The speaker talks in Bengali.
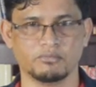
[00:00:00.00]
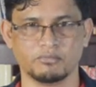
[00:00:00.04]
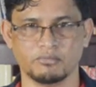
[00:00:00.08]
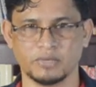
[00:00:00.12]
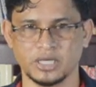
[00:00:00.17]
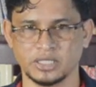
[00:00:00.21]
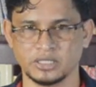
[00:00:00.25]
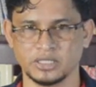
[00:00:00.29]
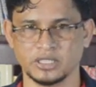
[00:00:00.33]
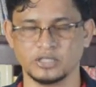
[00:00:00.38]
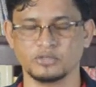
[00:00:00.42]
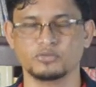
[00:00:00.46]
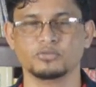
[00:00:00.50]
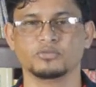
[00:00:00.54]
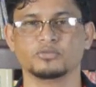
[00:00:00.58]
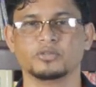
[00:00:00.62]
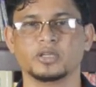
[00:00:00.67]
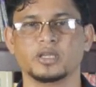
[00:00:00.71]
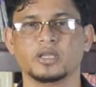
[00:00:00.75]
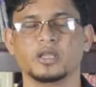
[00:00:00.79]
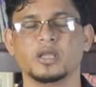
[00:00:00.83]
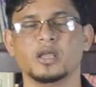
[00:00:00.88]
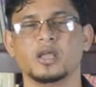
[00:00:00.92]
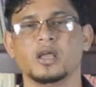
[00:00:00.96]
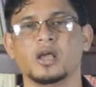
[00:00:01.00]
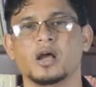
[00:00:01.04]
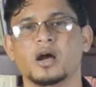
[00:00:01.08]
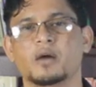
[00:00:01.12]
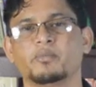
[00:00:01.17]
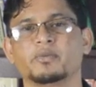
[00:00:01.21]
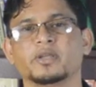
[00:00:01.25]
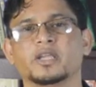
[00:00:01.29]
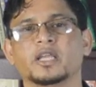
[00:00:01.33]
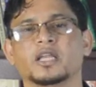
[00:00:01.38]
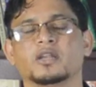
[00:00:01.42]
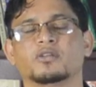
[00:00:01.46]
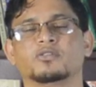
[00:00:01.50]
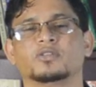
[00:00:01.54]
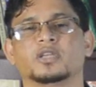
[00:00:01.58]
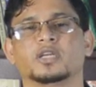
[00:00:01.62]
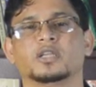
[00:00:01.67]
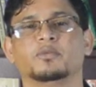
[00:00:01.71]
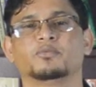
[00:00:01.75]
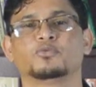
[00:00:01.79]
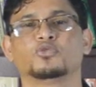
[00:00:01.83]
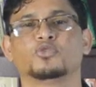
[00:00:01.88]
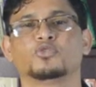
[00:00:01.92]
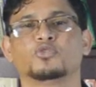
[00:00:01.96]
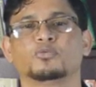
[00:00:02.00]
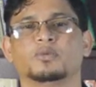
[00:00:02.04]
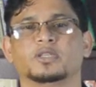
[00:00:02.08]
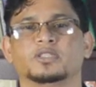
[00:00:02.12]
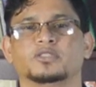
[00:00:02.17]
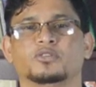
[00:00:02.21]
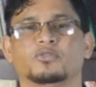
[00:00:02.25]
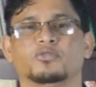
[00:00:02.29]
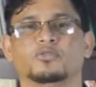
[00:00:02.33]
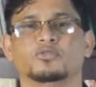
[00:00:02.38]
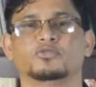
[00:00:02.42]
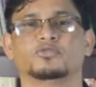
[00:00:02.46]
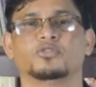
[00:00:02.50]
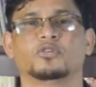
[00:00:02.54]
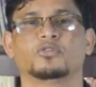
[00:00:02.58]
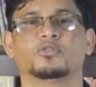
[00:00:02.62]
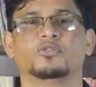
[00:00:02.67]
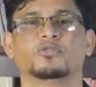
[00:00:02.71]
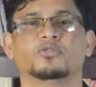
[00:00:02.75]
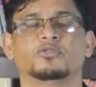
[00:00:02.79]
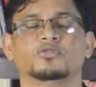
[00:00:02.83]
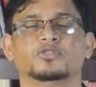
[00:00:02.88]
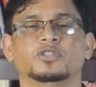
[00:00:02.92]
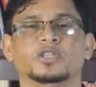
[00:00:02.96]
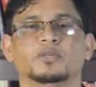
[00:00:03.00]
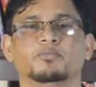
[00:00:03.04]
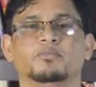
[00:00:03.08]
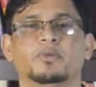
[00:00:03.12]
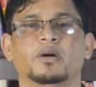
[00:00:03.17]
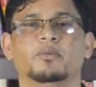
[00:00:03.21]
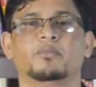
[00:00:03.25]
মা তাকে দুধ দেয় আপনি খেয়াল করে দেখেন ছোটো বাচ্চাগুলো যখন হচ্ছে